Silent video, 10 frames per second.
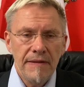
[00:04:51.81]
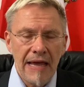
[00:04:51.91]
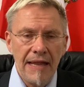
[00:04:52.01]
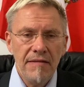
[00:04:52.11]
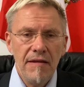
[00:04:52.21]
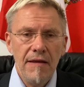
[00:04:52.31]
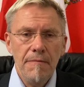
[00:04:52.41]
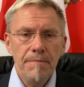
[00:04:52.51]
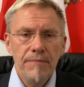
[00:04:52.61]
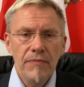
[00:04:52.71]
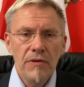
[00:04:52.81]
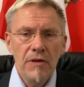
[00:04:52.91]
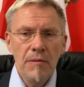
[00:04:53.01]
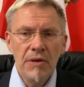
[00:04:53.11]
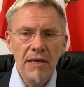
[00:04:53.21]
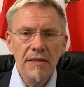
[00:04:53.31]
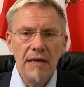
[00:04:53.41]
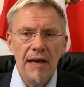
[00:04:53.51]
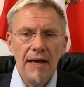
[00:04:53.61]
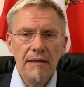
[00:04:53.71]
Tante im
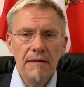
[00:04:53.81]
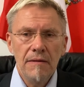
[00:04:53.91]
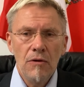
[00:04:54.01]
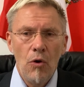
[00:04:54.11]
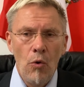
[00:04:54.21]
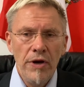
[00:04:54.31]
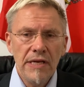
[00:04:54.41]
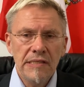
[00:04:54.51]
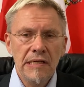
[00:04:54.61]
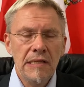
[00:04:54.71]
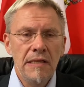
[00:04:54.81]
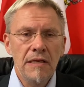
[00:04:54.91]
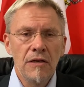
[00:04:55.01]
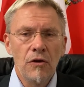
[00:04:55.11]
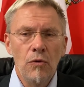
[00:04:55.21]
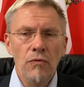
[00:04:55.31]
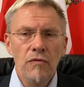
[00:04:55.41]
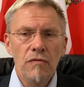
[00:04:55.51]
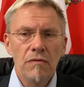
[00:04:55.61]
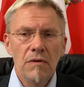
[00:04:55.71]
Kindergarten ohne ersichtlichen
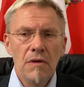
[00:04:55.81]
Grund